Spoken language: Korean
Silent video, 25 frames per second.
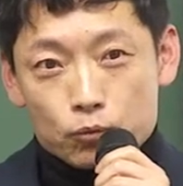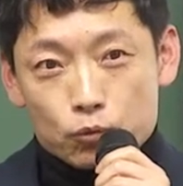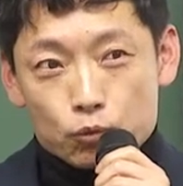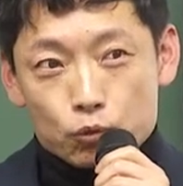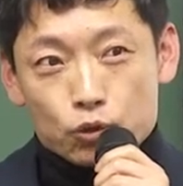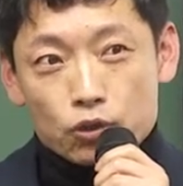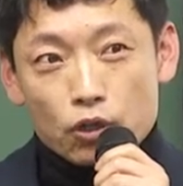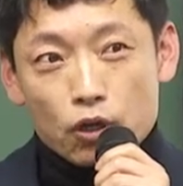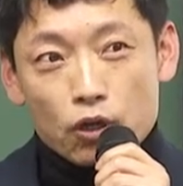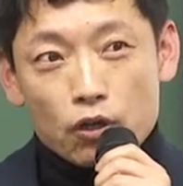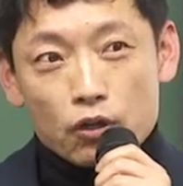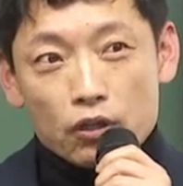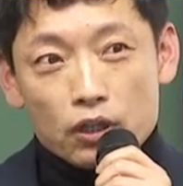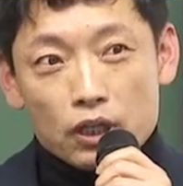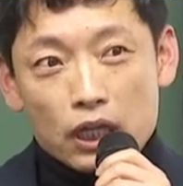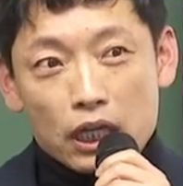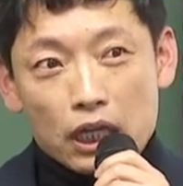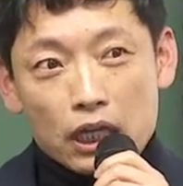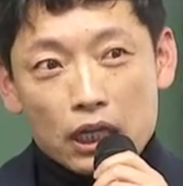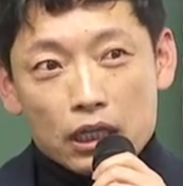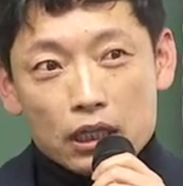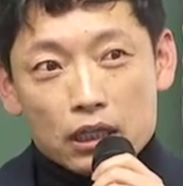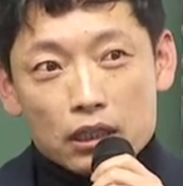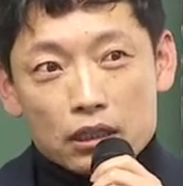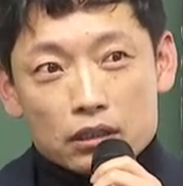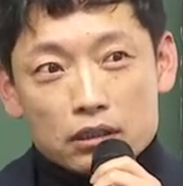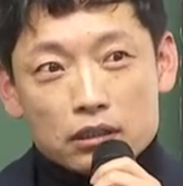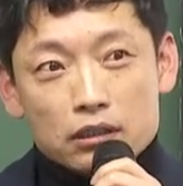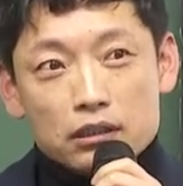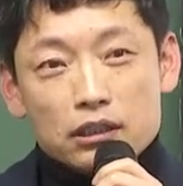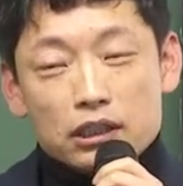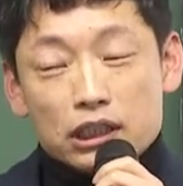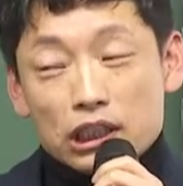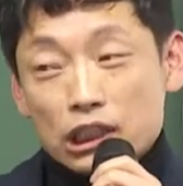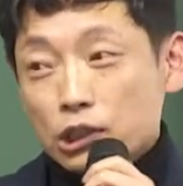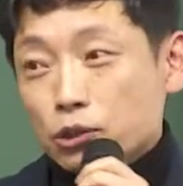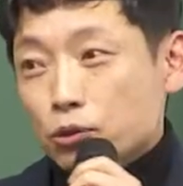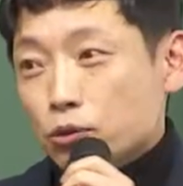우선 그
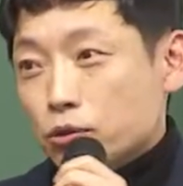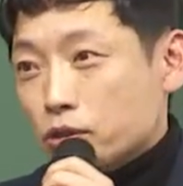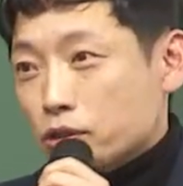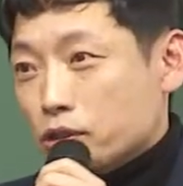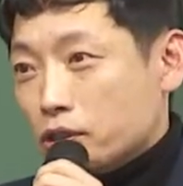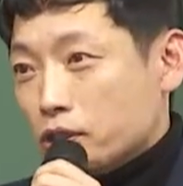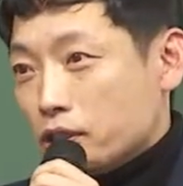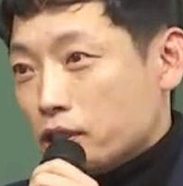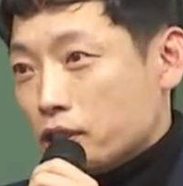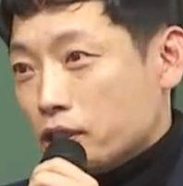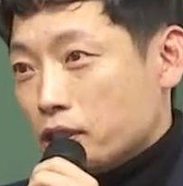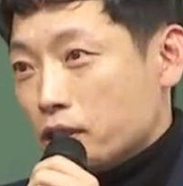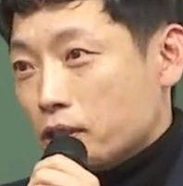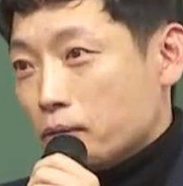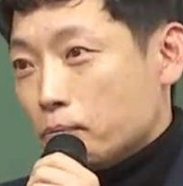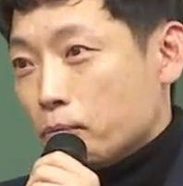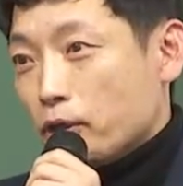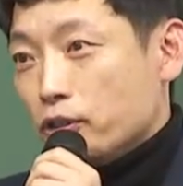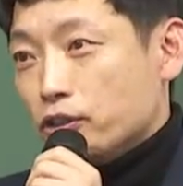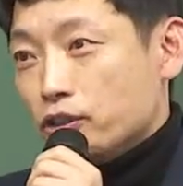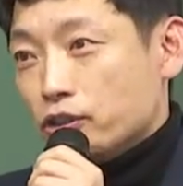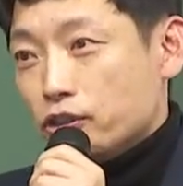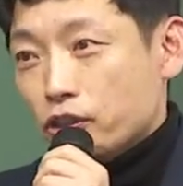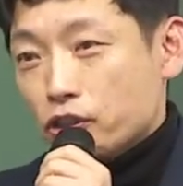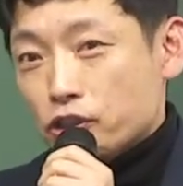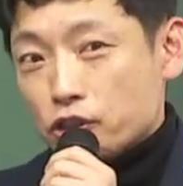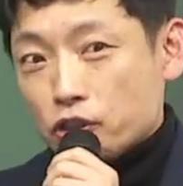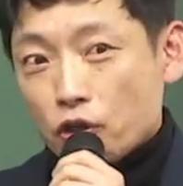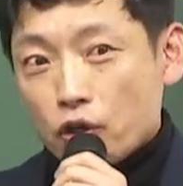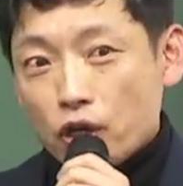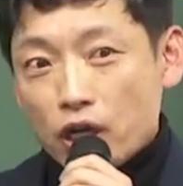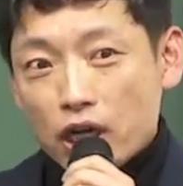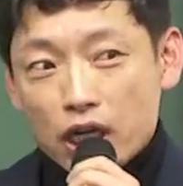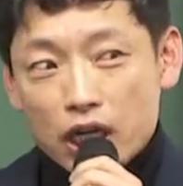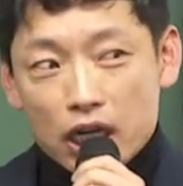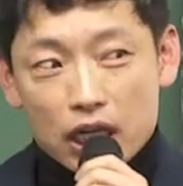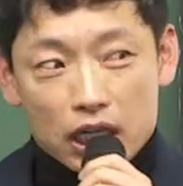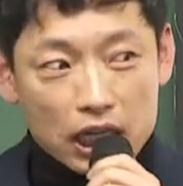이유를 먼저
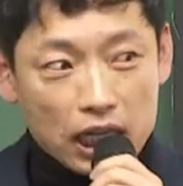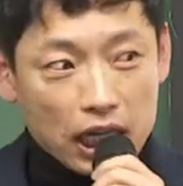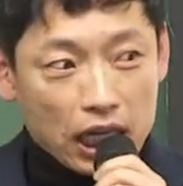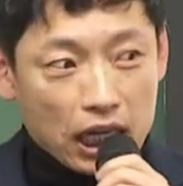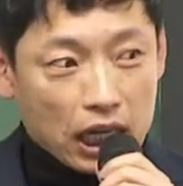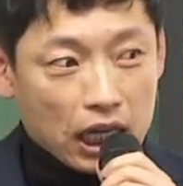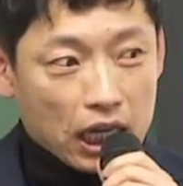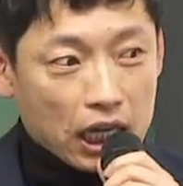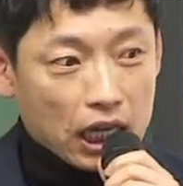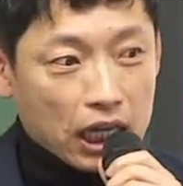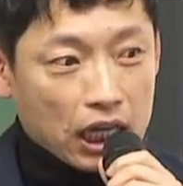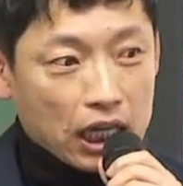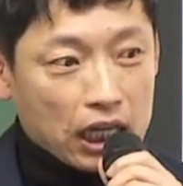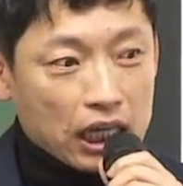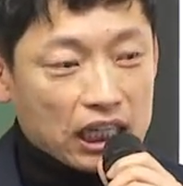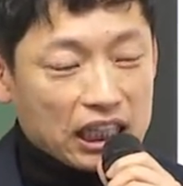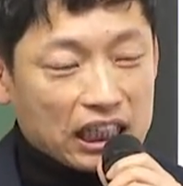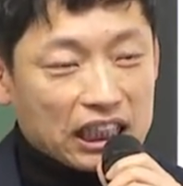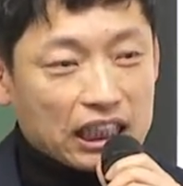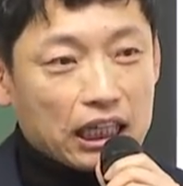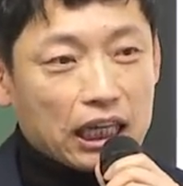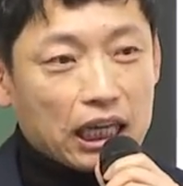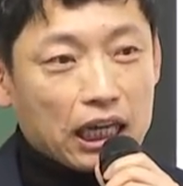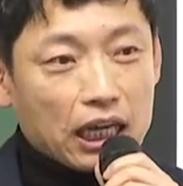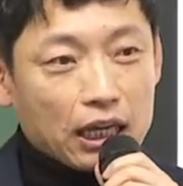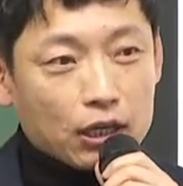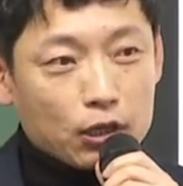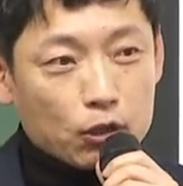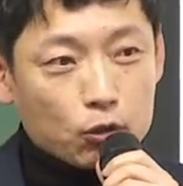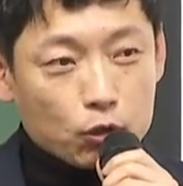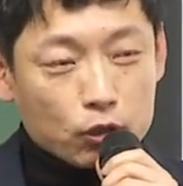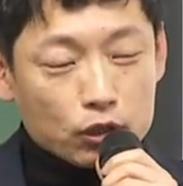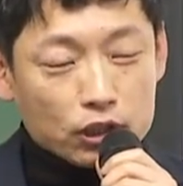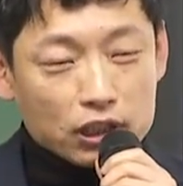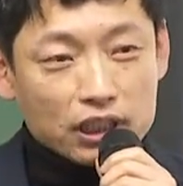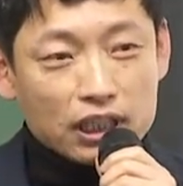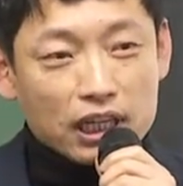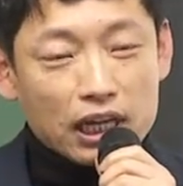정확하게 이해하,
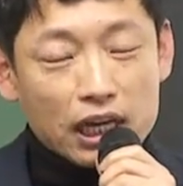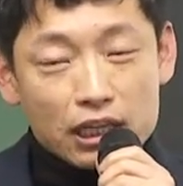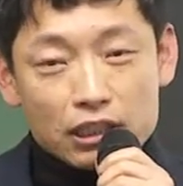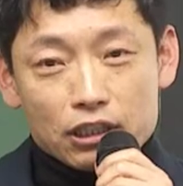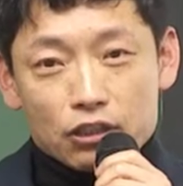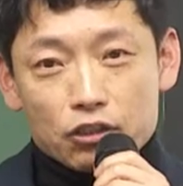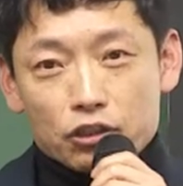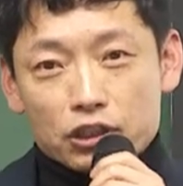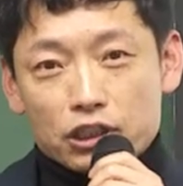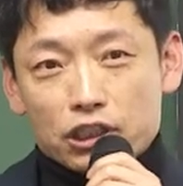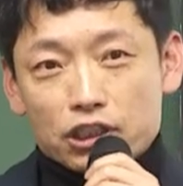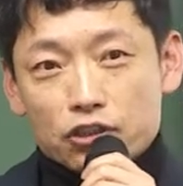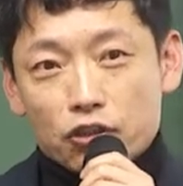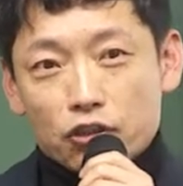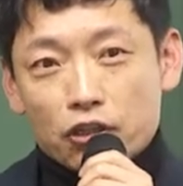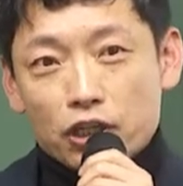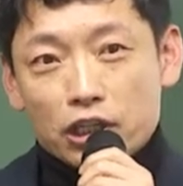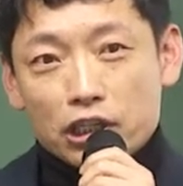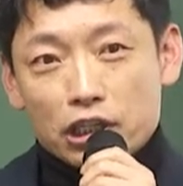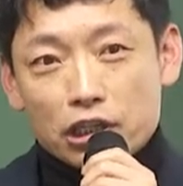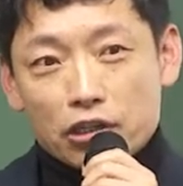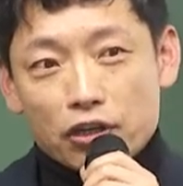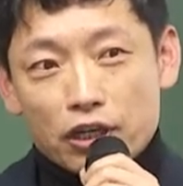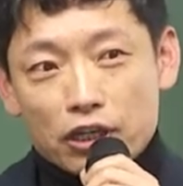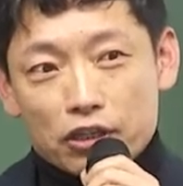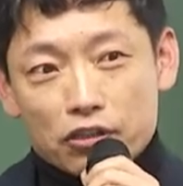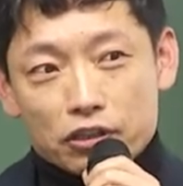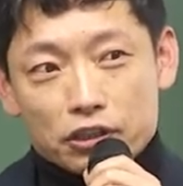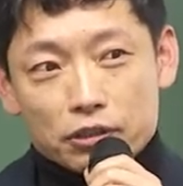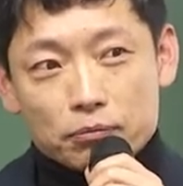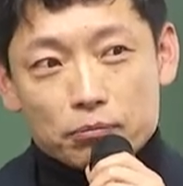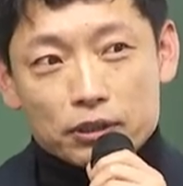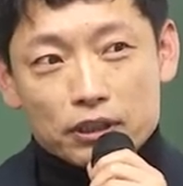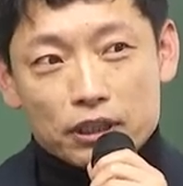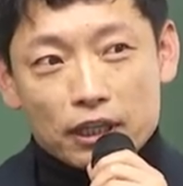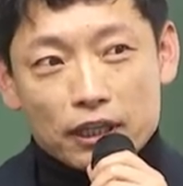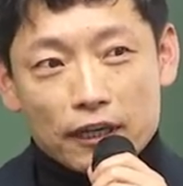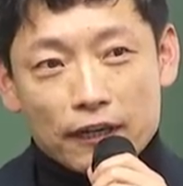이해하는 것이 선행되어야 할
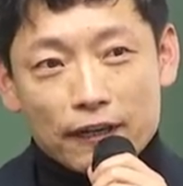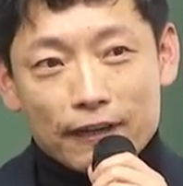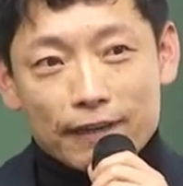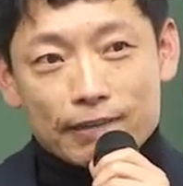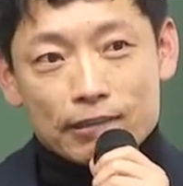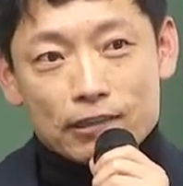것입니다.